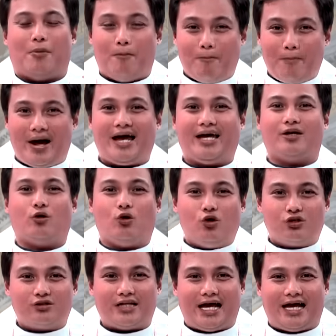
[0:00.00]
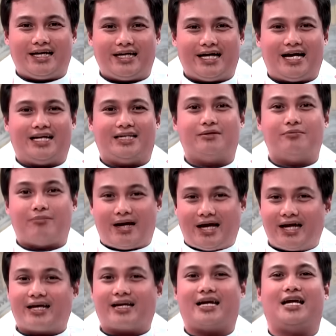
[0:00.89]
May ugnayan,
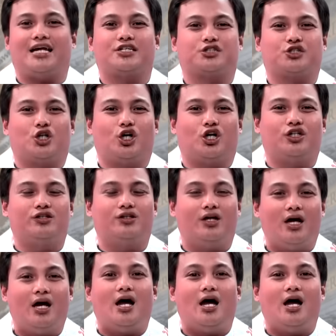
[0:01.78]
may relasyon